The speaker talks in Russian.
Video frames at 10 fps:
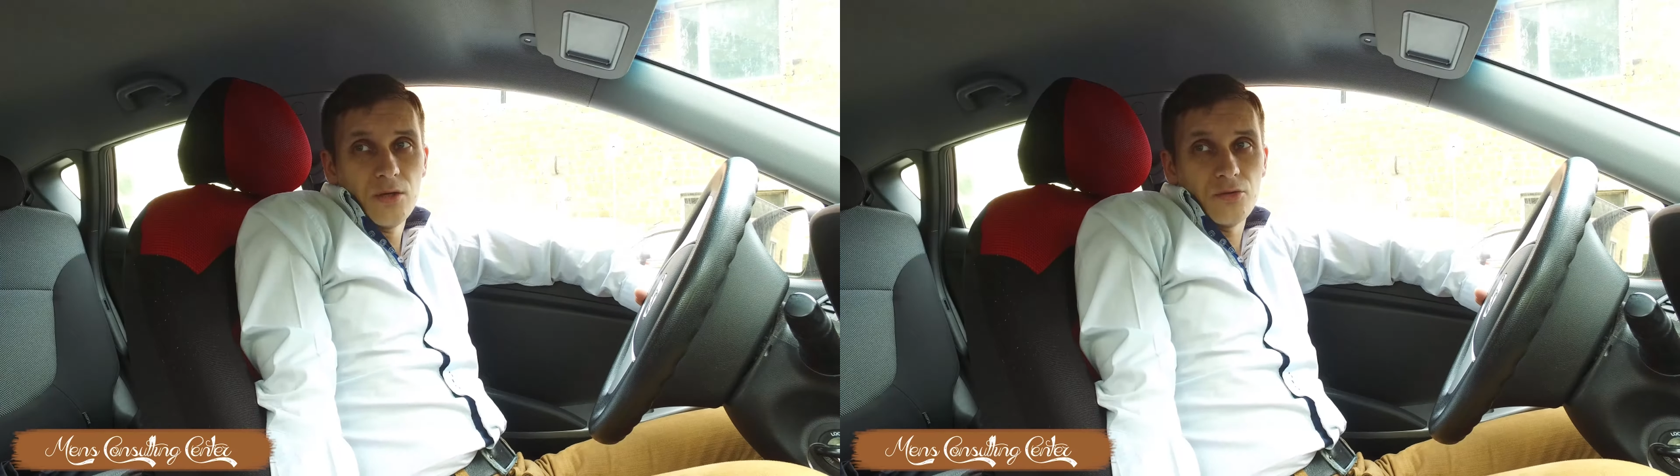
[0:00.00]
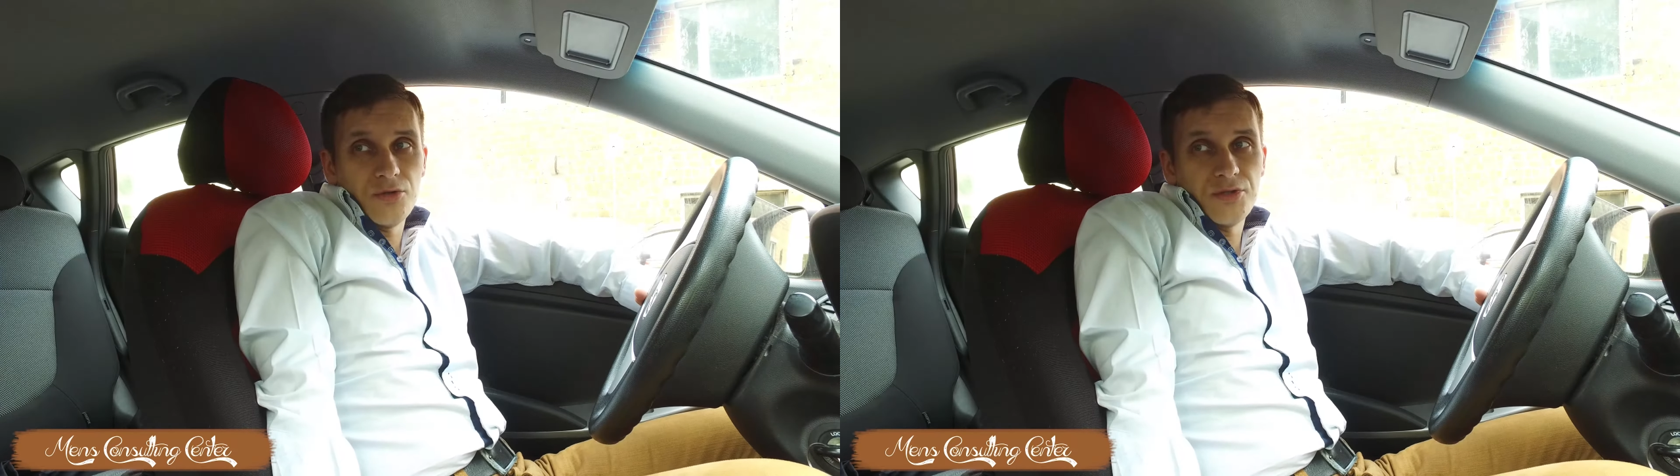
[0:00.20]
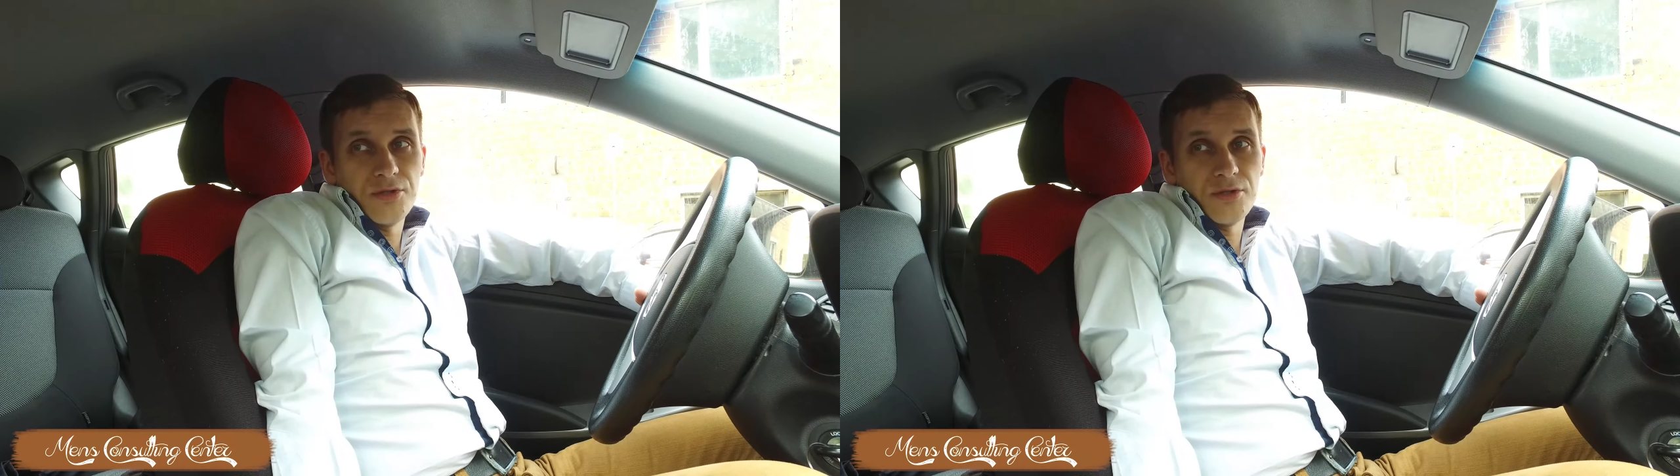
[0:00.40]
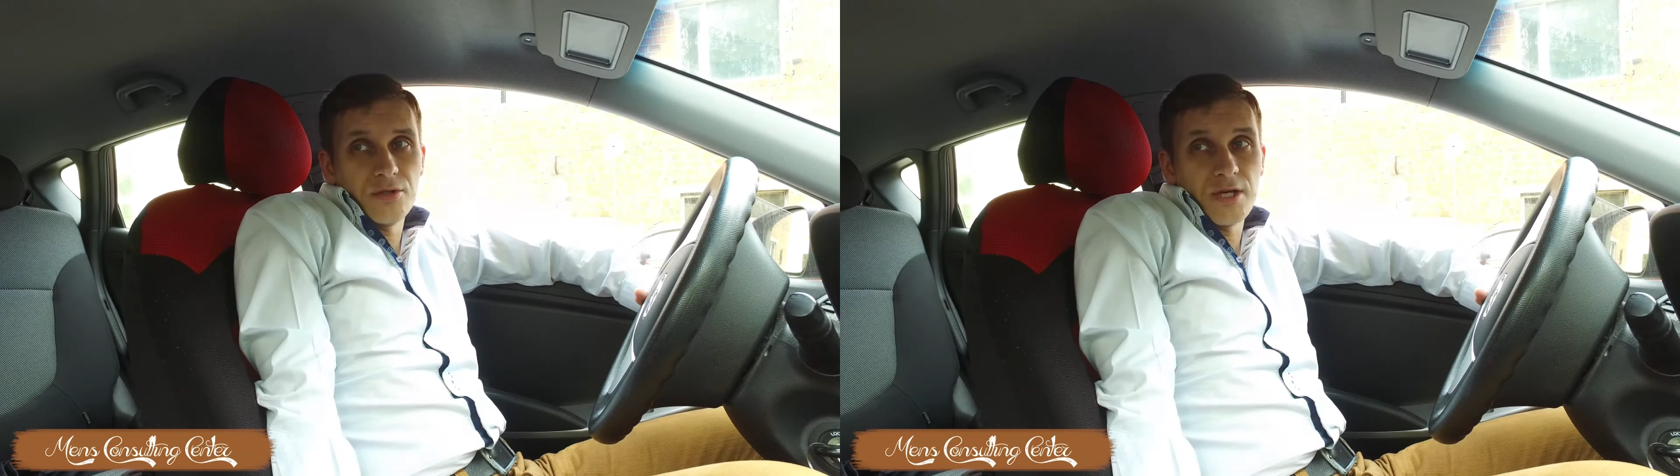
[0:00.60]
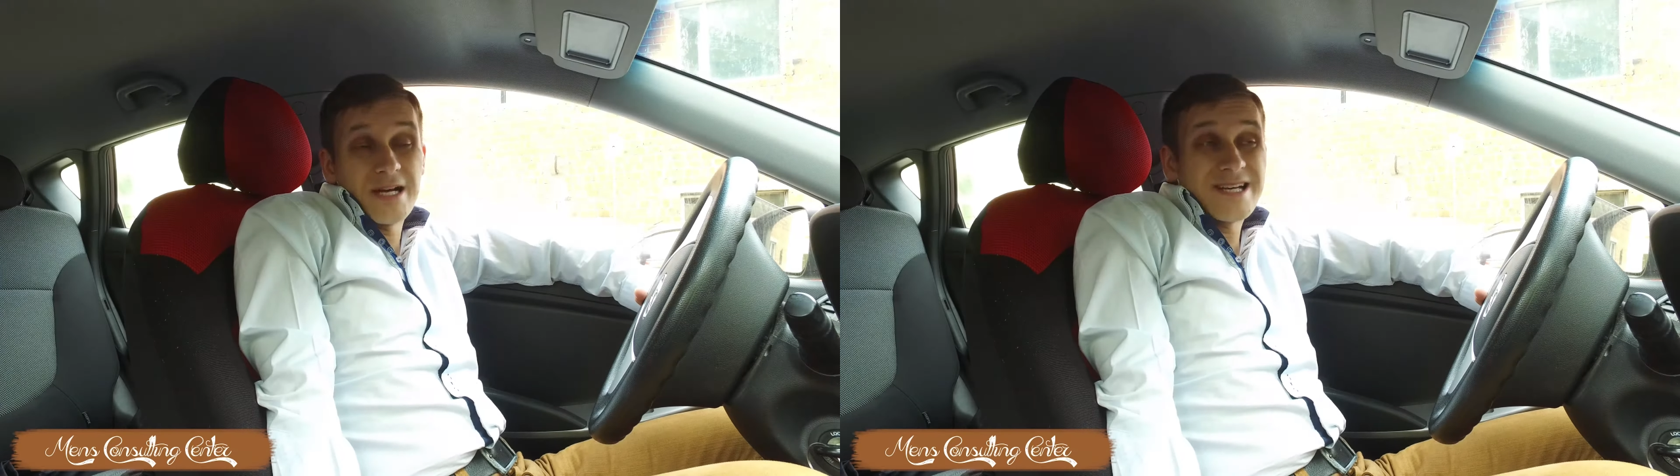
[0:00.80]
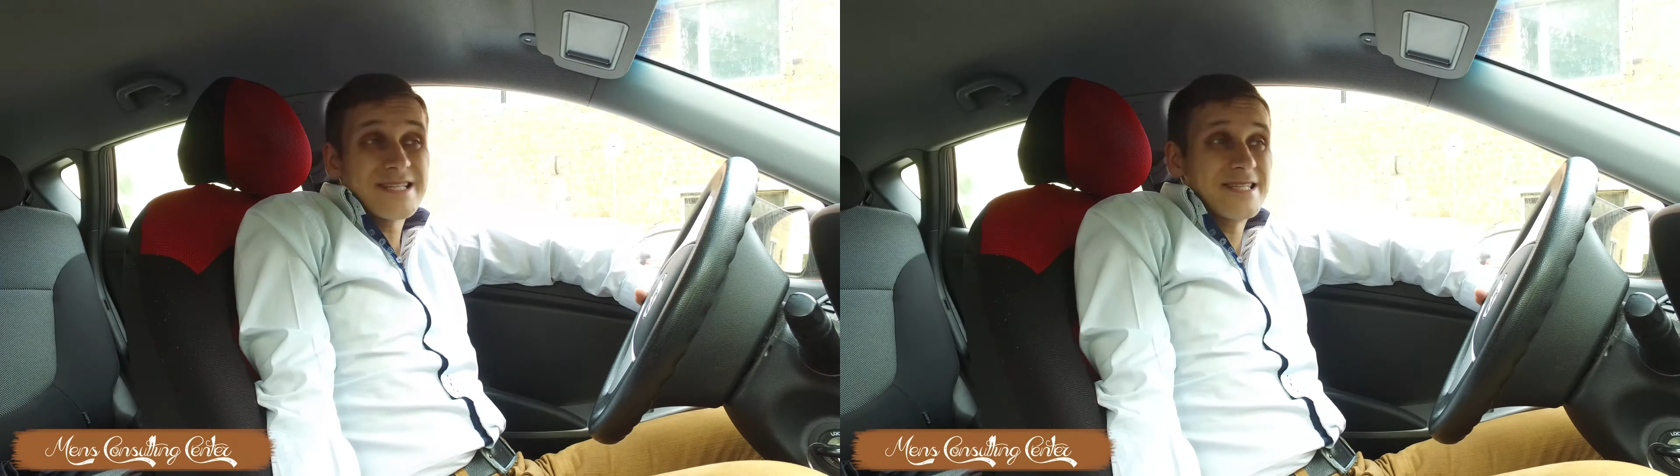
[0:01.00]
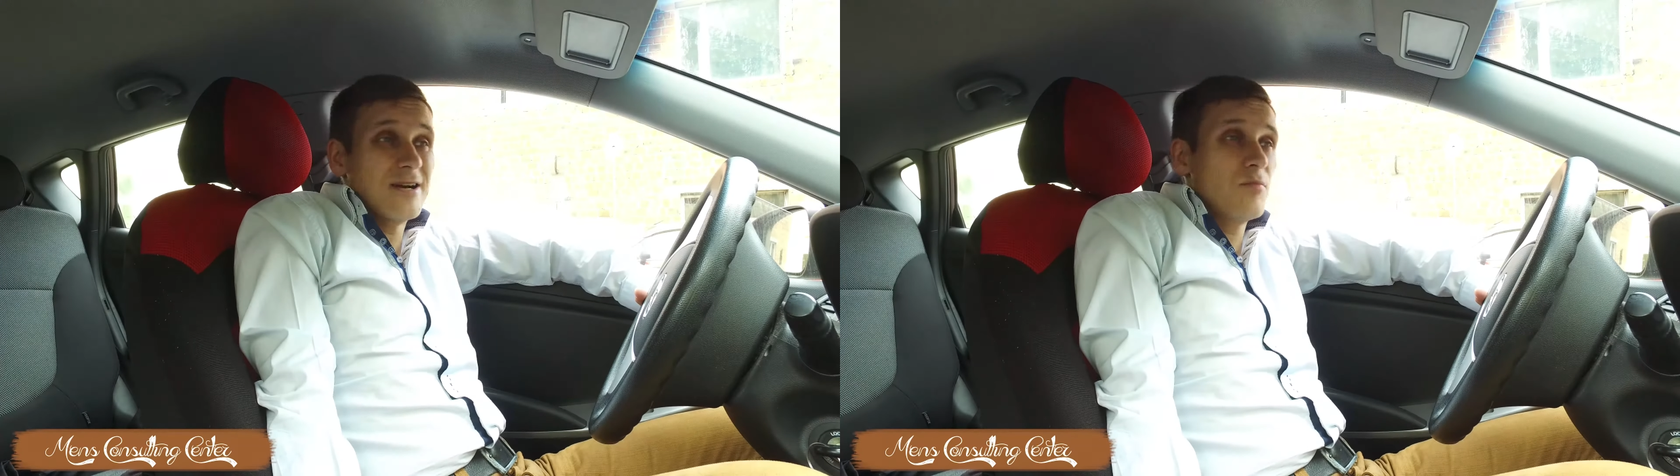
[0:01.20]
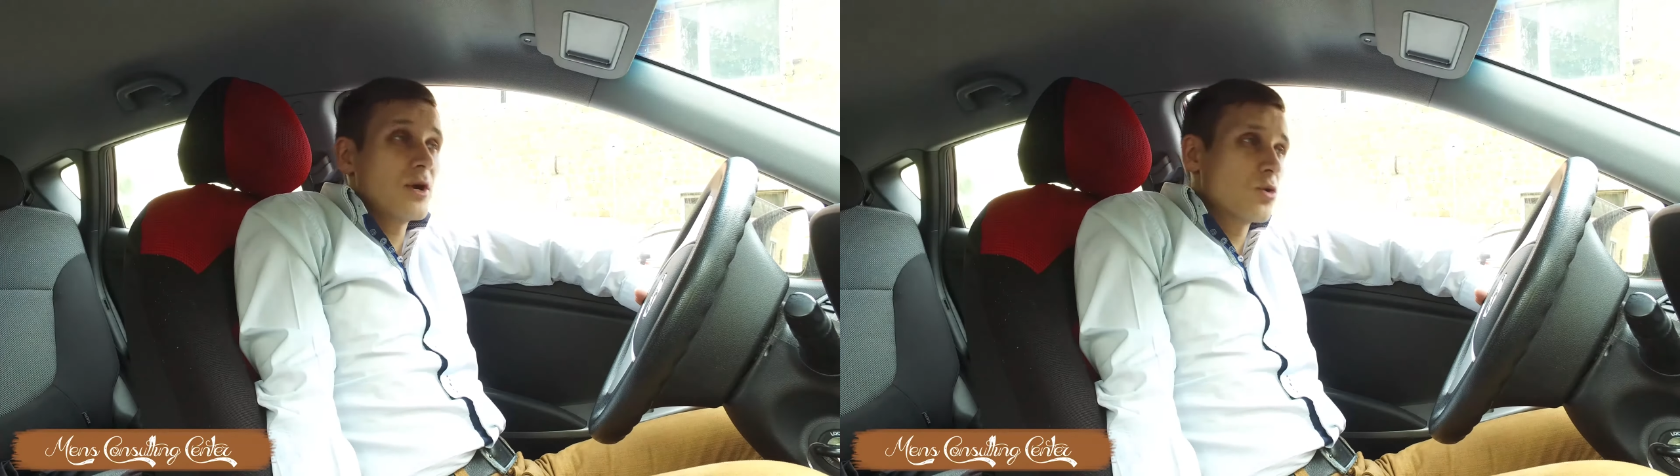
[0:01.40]
То есть э, как раз
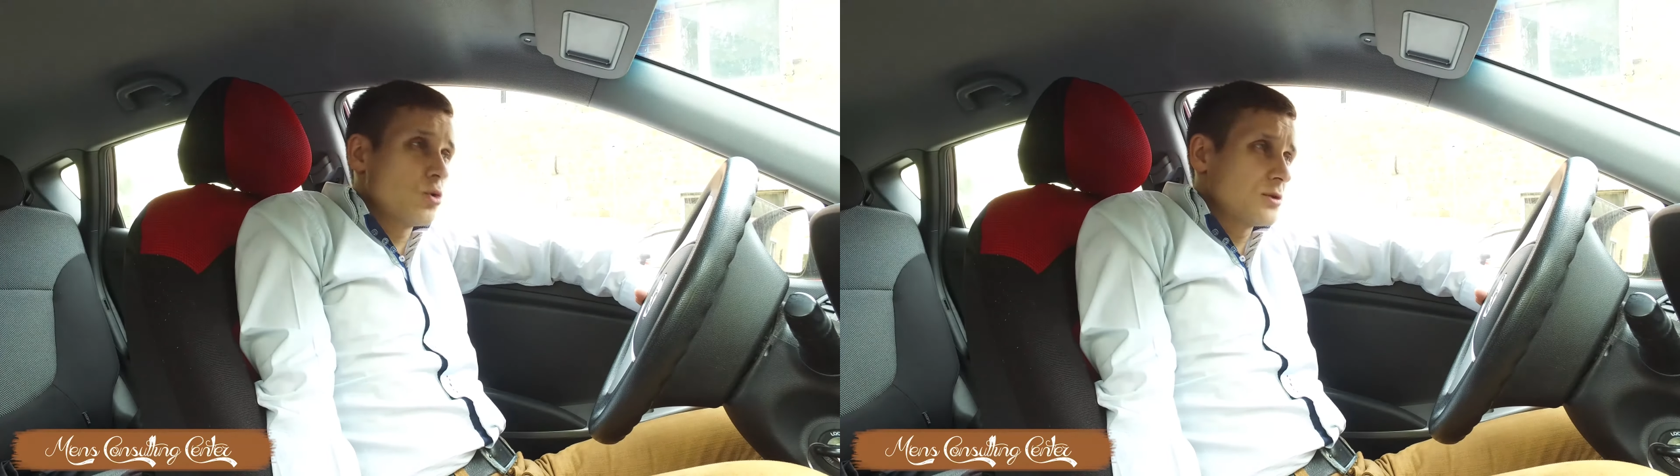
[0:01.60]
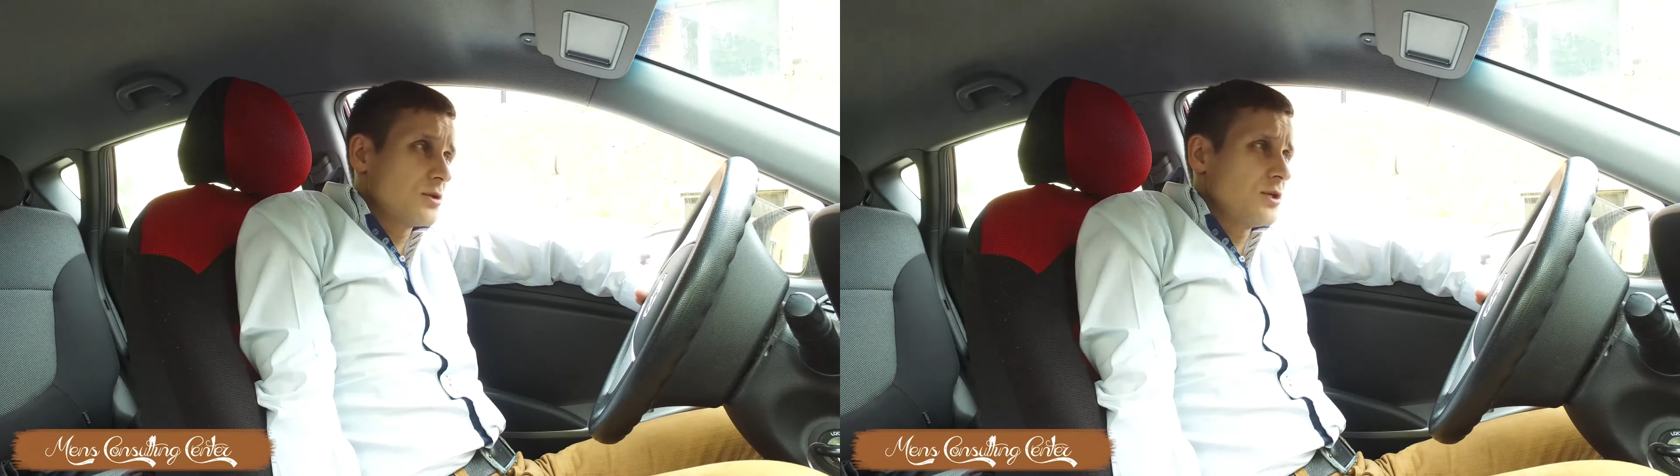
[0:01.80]
наоборот.